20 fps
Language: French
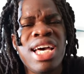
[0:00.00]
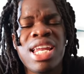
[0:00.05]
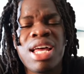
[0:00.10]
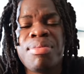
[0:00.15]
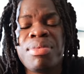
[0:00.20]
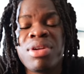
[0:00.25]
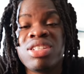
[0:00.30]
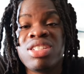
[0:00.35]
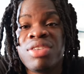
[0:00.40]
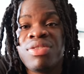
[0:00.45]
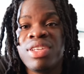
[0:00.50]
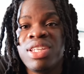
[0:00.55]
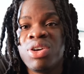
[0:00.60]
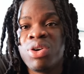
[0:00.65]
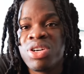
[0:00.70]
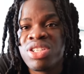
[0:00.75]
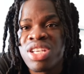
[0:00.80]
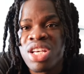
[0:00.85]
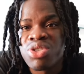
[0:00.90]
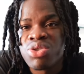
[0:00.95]
Et ah, maintenant, j'ai fait des
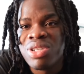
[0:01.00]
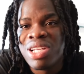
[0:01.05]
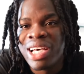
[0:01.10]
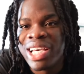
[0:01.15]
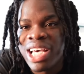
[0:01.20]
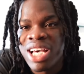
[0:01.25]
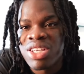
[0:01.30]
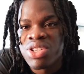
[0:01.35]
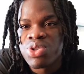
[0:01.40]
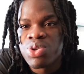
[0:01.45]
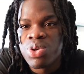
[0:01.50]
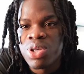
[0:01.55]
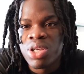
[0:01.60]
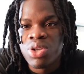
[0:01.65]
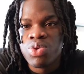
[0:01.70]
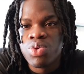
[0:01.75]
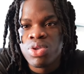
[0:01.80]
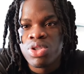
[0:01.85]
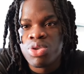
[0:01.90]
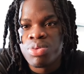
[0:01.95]
recherches sur les réactions et
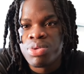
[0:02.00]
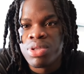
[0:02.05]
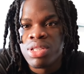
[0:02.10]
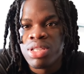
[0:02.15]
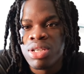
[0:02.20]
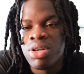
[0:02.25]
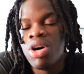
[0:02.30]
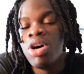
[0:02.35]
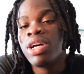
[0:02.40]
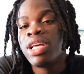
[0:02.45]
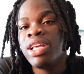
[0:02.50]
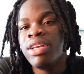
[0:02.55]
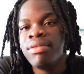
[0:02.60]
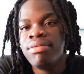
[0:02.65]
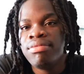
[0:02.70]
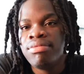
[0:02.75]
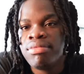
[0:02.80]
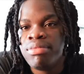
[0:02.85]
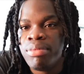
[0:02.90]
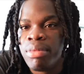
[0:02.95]
tout. Et je me suis dit, ok,
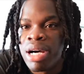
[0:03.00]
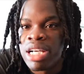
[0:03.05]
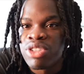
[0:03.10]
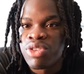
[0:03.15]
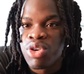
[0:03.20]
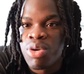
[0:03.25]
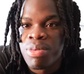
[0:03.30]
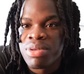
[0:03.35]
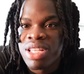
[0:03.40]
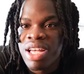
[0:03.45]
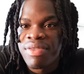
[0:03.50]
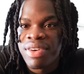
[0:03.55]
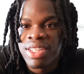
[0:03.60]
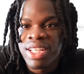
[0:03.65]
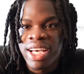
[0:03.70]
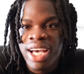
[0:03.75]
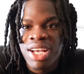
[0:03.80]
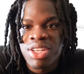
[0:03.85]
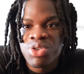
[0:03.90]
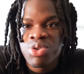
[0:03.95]
bah, je vais commencer à faire des
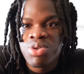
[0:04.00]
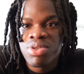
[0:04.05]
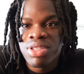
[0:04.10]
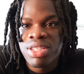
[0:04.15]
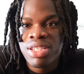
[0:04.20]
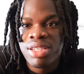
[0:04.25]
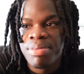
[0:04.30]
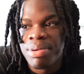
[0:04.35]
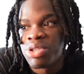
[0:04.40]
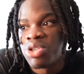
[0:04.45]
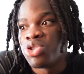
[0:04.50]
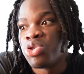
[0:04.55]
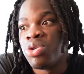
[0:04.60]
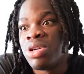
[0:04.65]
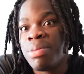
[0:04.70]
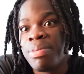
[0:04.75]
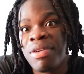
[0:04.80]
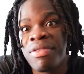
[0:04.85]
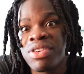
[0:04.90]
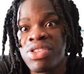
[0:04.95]
réactions aussi parce que je ne
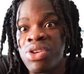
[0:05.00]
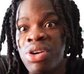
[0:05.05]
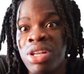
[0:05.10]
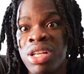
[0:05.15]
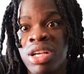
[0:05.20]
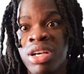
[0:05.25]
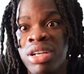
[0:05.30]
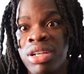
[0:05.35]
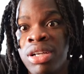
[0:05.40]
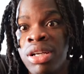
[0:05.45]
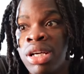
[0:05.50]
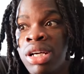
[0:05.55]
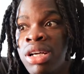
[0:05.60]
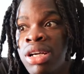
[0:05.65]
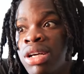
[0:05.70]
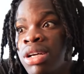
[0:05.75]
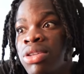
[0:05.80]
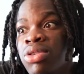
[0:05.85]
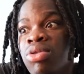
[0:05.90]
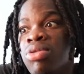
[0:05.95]
connais pas Fresco Leon.
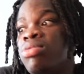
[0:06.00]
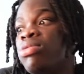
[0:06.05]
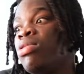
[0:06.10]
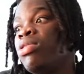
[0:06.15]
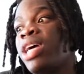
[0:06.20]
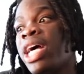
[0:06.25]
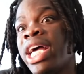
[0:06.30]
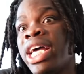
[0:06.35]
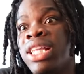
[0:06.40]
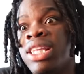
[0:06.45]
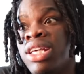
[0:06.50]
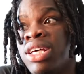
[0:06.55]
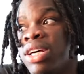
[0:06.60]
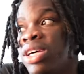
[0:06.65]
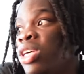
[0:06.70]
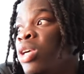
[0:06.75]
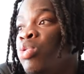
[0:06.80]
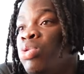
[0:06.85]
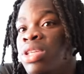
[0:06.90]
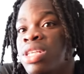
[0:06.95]
Donc, tant qu'à être,
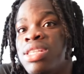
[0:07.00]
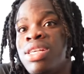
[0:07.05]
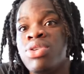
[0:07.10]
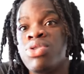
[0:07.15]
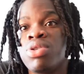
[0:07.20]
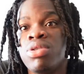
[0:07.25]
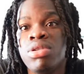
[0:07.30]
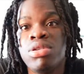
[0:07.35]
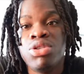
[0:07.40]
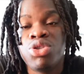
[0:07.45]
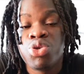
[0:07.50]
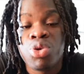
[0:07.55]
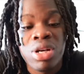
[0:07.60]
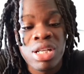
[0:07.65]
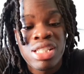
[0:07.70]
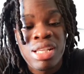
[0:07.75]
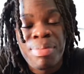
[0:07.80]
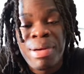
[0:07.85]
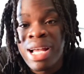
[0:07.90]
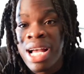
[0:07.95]
écouter ses sons. Je ne
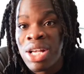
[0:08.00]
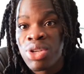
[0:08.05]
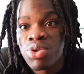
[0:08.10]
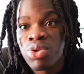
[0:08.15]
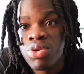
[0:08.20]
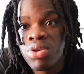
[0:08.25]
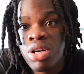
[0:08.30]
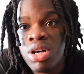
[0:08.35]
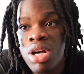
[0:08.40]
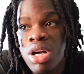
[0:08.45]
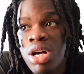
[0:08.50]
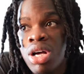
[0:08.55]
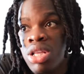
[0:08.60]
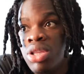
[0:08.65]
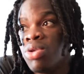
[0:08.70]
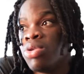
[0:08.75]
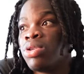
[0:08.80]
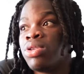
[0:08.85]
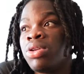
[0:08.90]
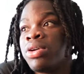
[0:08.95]
connaissais pas Gazo.
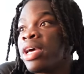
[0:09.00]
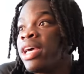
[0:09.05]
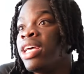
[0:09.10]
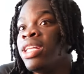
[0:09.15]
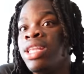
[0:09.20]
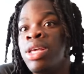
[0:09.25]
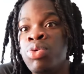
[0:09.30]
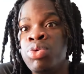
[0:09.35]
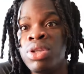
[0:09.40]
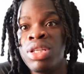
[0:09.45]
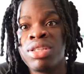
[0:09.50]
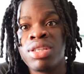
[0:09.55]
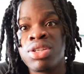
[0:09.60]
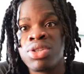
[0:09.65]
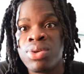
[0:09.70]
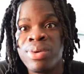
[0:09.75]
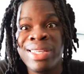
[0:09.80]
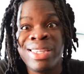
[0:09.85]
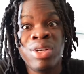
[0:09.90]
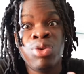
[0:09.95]
Donc, tant qu'à être, écouter ses
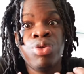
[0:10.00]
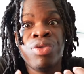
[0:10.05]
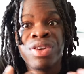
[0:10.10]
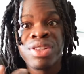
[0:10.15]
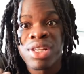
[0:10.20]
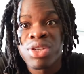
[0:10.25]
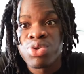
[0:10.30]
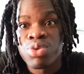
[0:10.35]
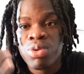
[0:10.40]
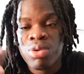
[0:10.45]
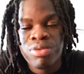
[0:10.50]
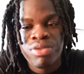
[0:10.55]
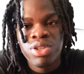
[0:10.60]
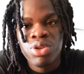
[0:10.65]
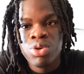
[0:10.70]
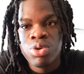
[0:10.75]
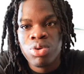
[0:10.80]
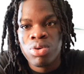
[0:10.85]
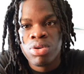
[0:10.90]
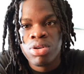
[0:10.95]
sons et découvrir sa son en
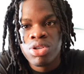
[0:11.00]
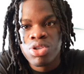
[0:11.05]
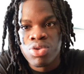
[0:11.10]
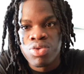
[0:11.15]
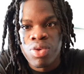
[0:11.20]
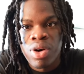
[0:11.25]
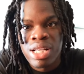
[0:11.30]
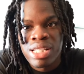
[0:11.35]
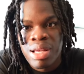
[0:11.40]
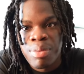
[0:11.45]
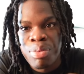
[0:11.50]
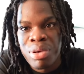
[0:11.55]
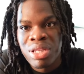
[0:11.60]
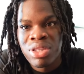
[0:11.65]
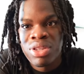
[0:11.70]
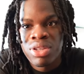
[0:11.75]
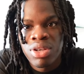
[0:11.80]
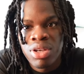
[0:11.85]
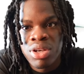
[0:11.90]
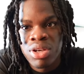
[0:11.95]
vidéo. Tu vois, ça peut
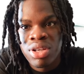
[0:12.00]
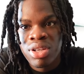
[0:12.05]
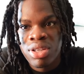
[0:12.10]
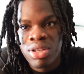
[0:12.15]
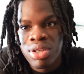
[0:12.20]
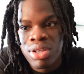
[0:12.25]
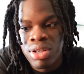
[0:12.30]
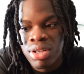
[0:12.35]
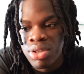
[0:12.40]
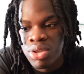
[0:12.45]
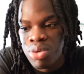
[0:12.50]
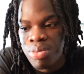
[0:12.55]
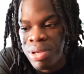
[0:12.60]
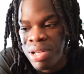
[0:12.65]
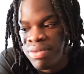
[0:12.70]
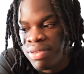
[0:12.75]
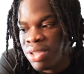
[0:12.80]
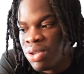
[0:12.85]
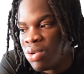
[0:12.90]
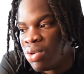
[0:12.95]
être euh, de
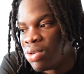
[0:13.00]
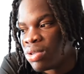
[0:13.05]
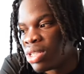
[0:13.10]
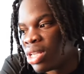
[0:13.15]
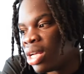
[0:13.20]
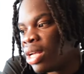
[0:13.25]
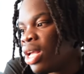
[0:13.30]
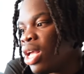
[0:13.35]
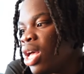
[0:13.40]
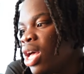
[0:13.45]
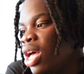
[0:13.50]
belles vidéos, ça.